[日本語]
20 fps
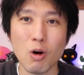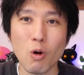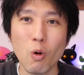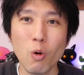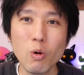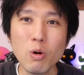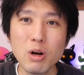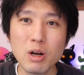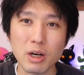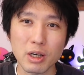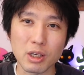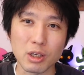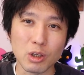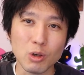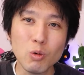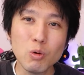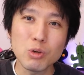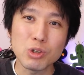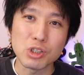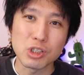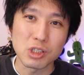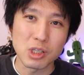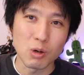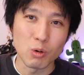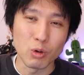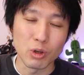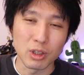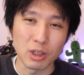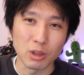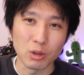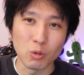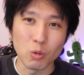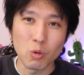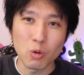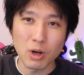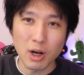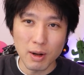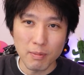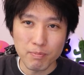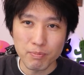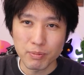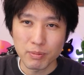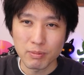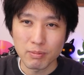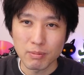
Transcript: 本来用意しておいた動画、